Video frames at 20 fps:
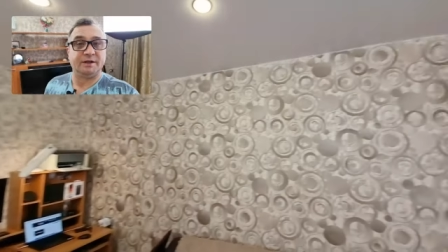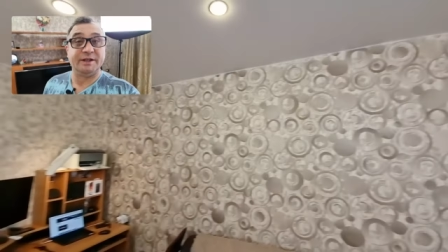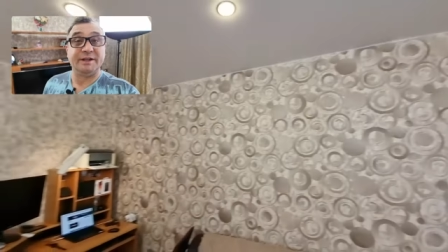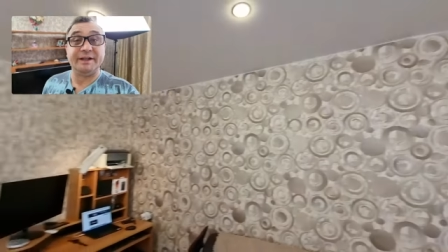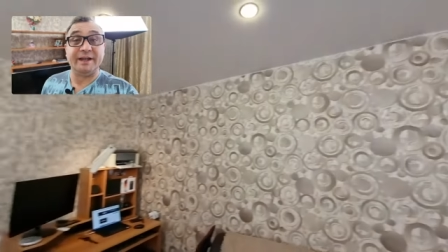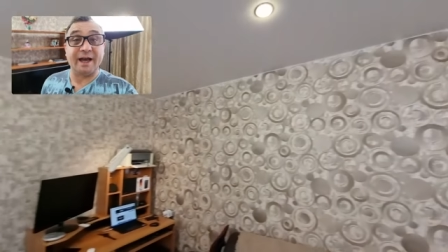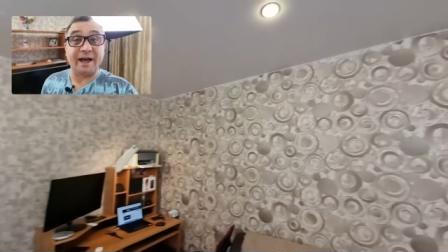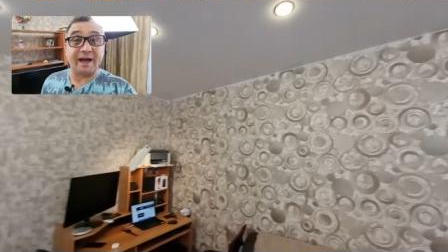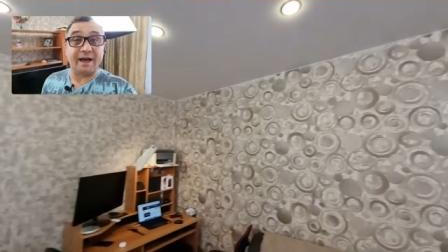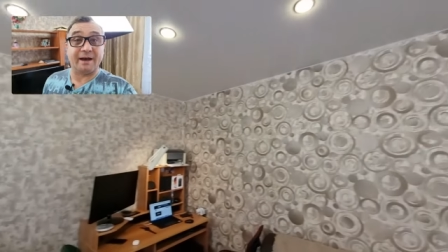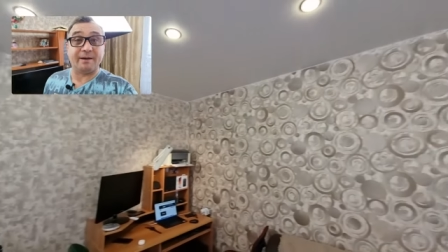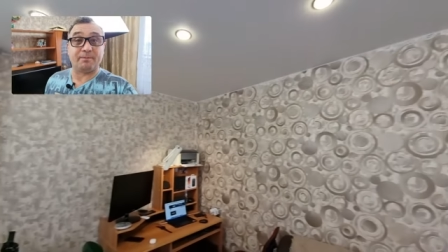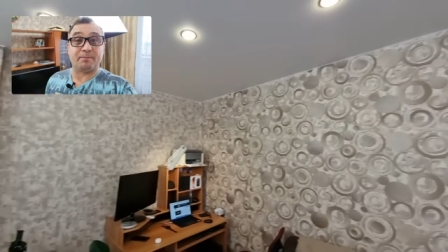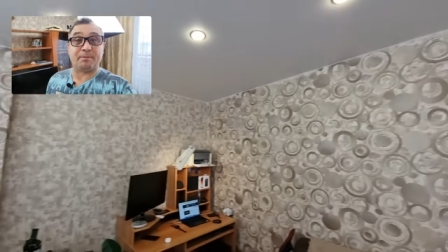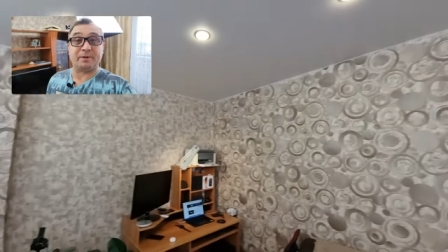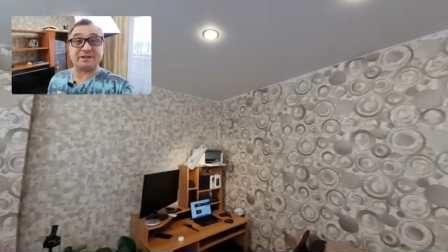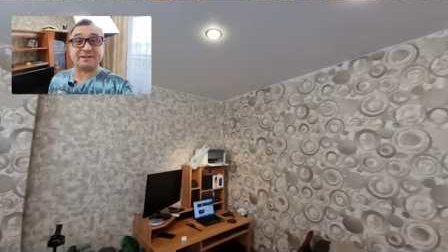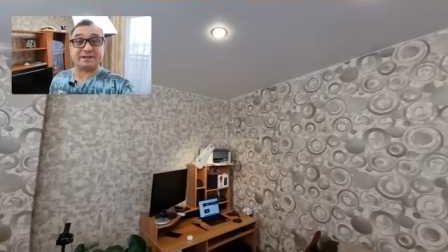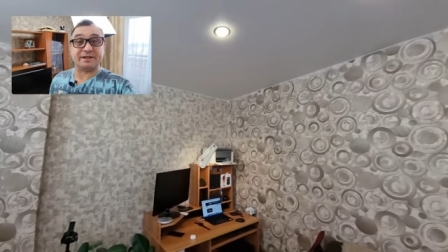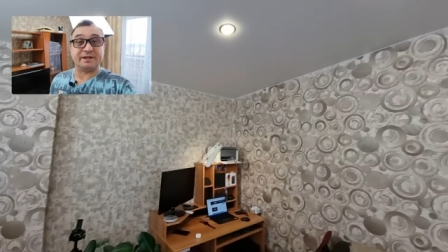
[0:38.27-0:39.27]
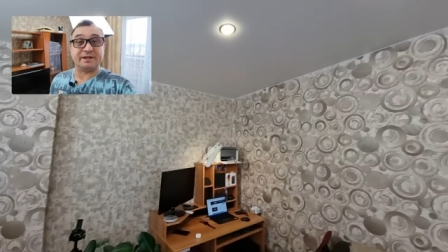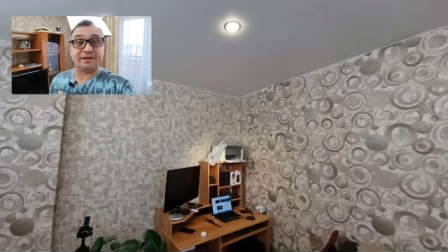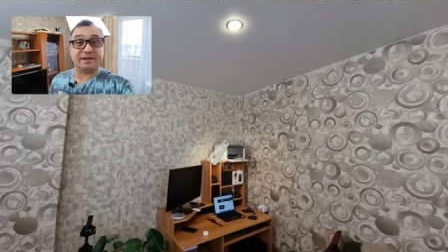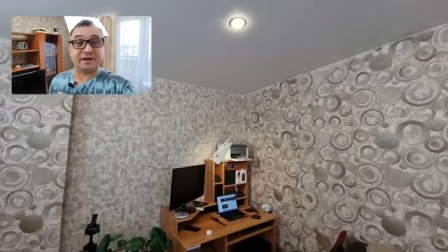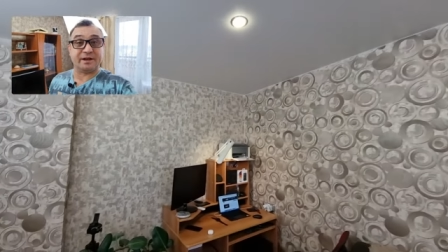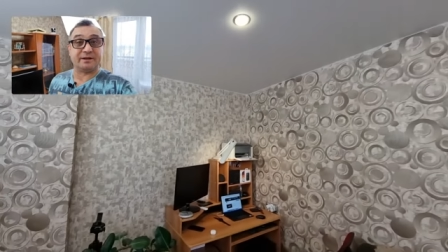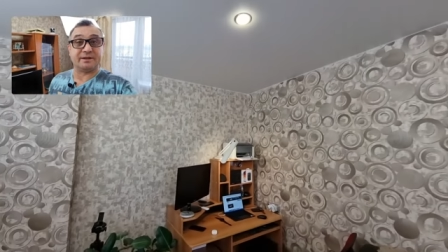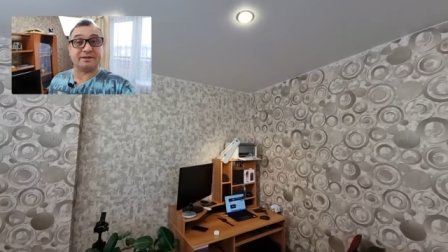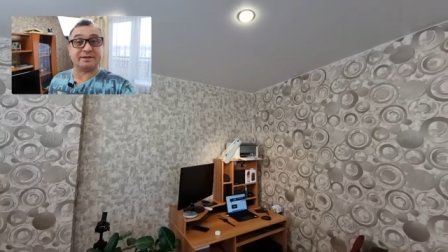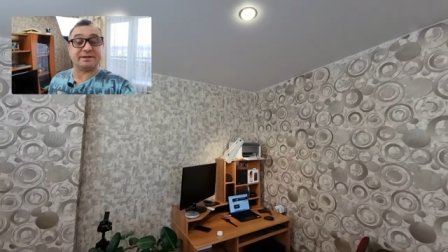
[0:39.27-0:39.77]
я
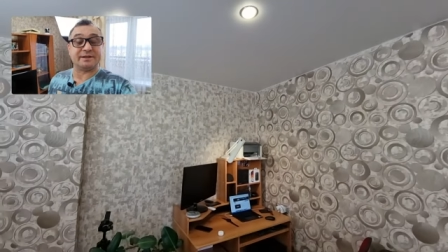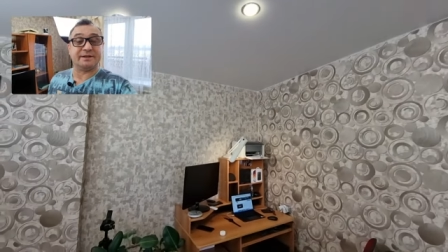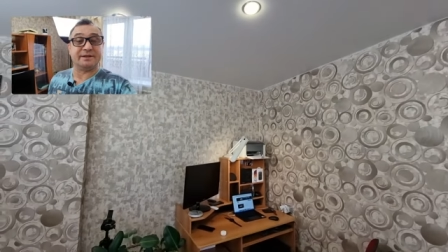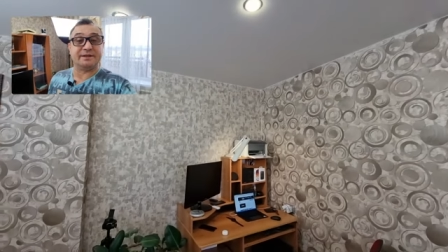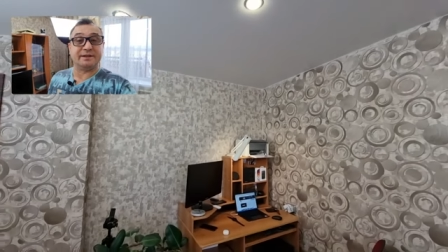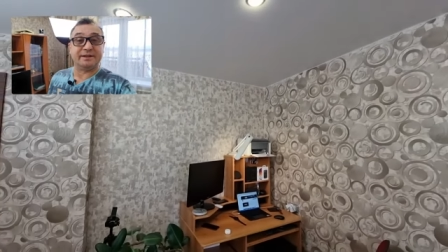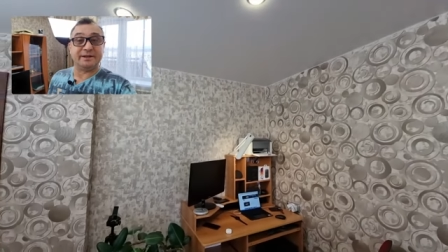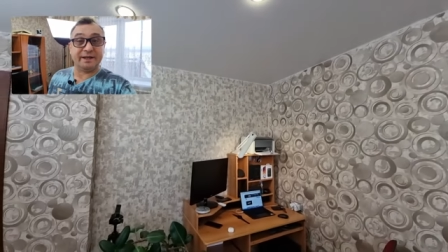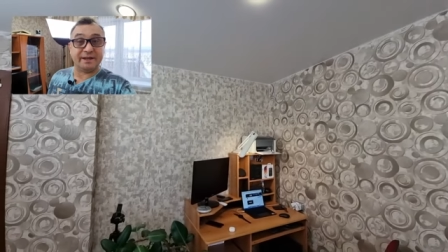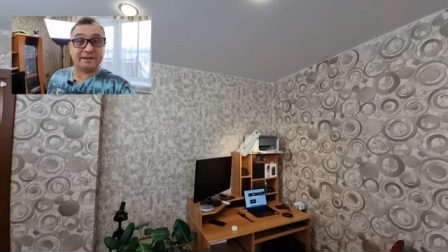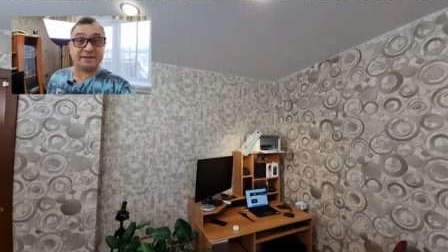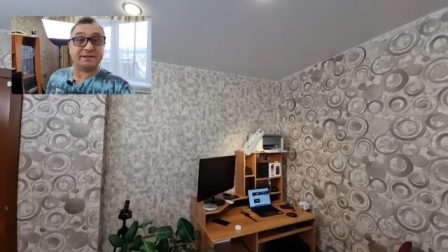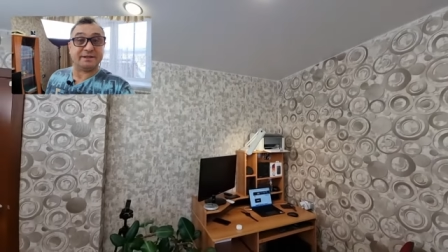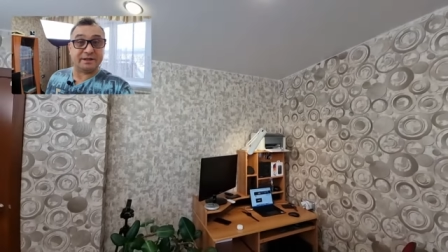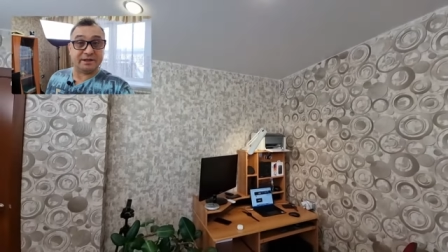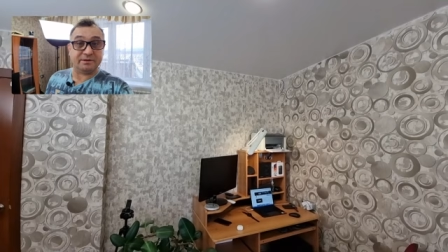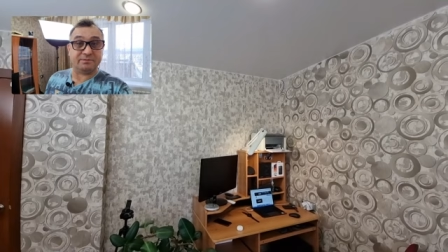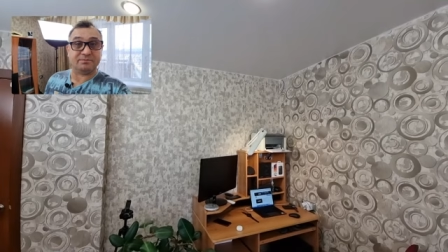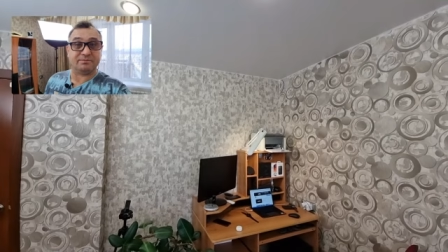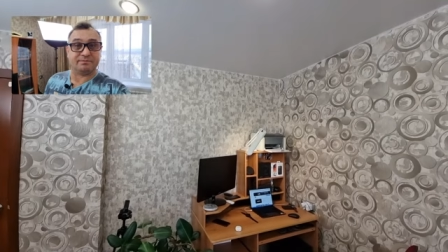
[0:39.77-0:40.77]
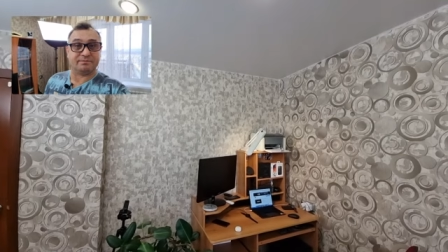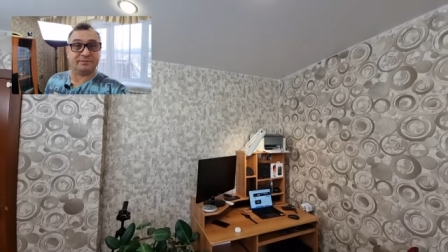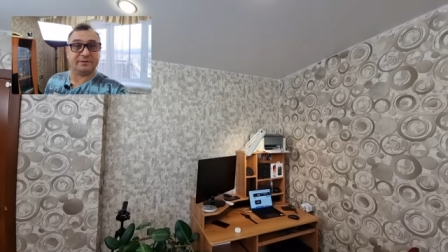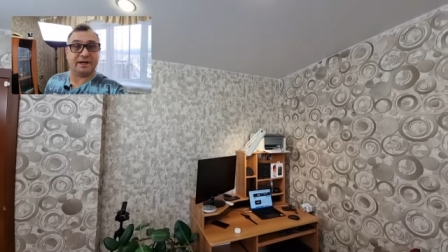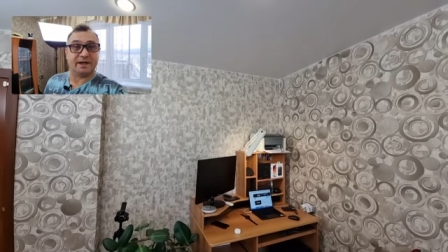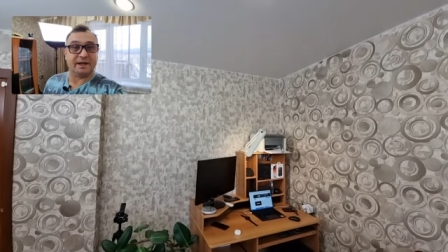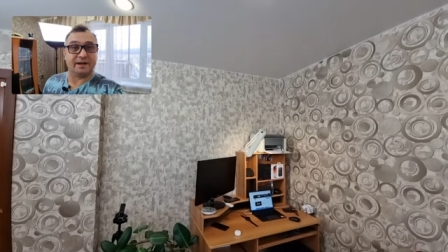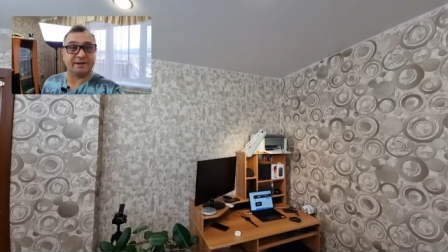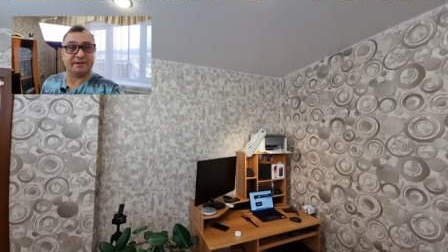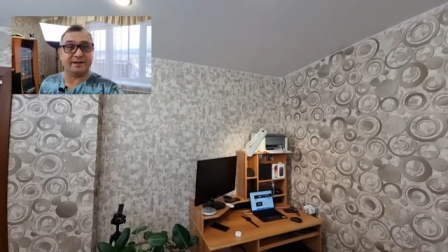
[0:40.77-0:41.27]
подсоединял eSIM
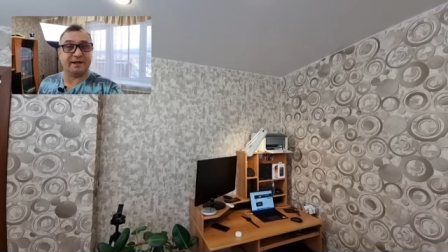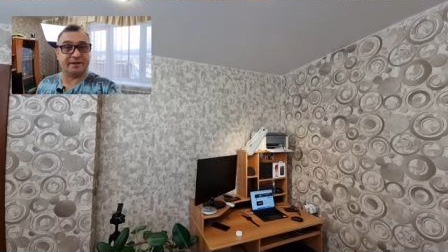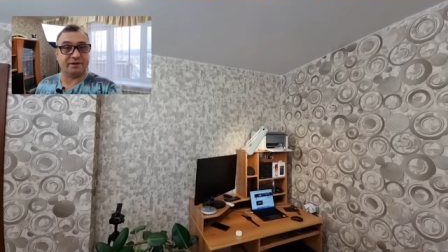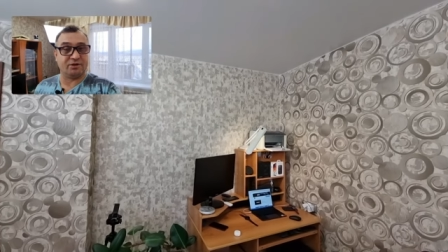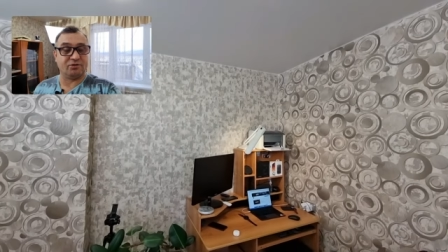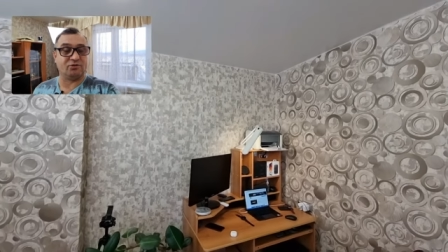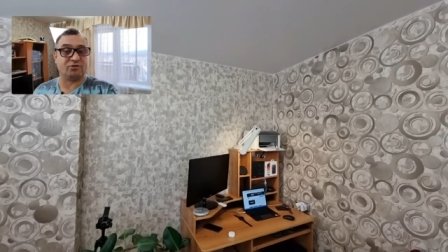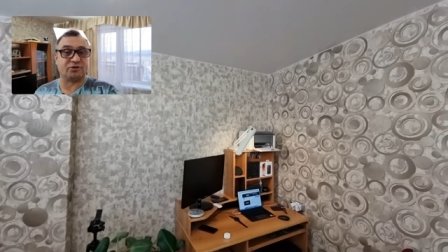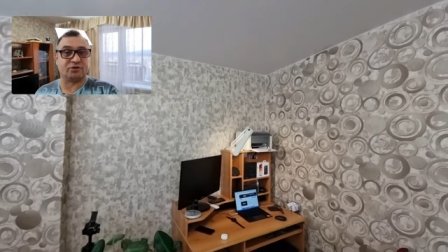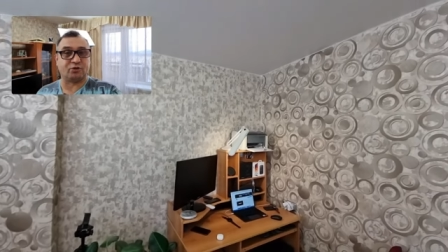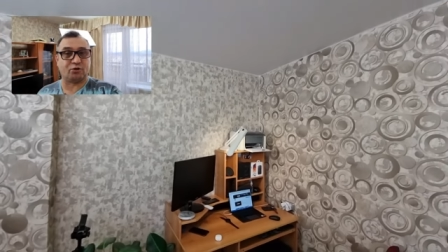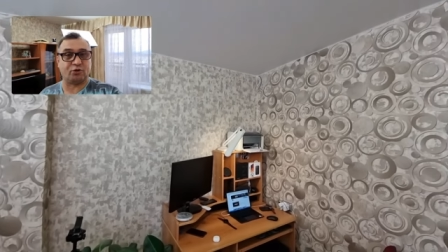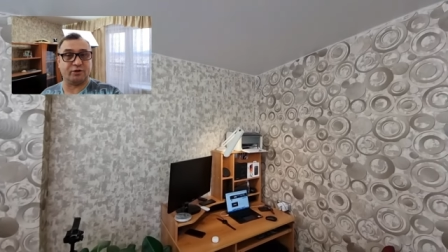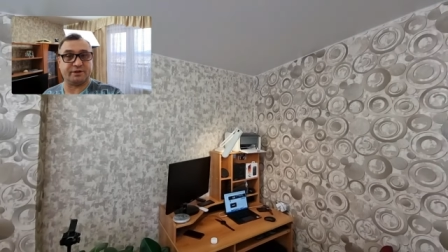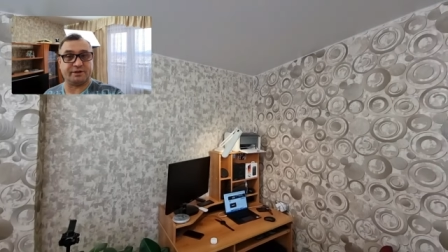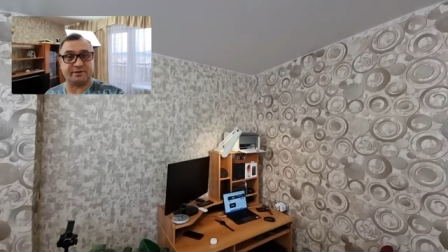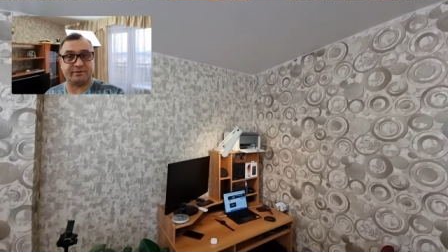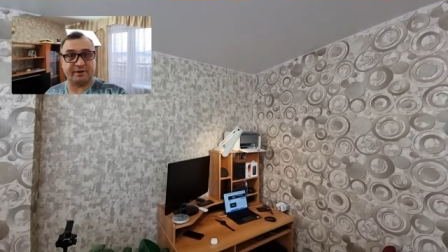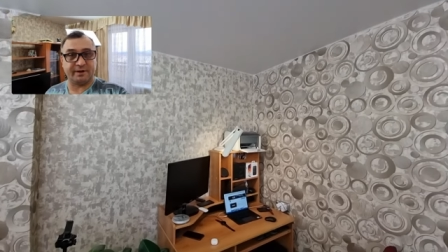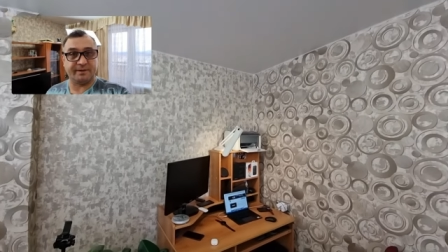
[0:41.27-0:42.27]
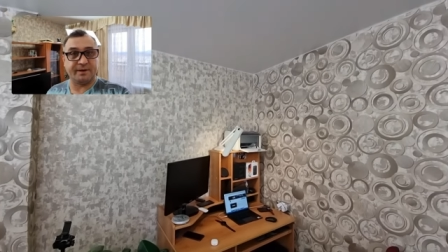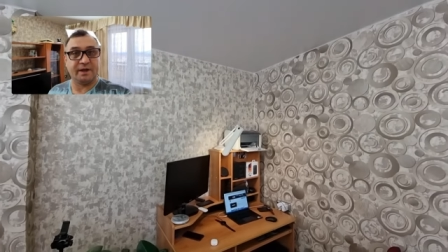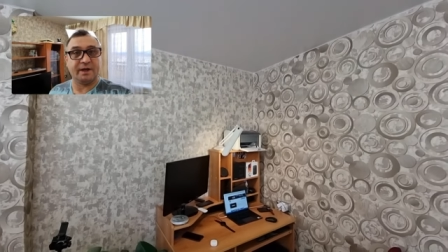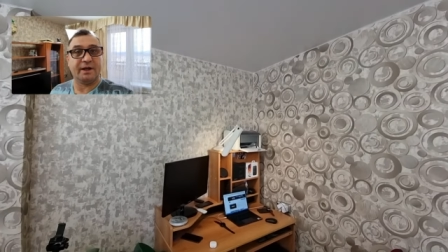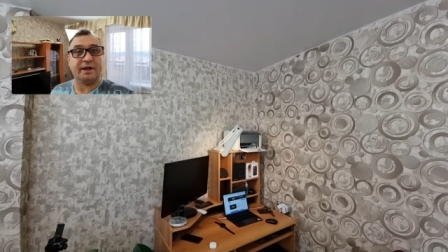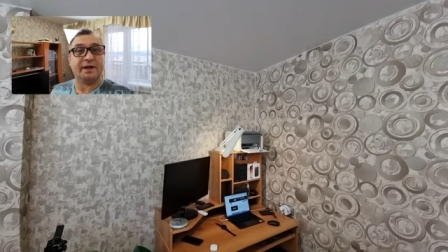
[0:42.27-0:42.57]
на данное устройство.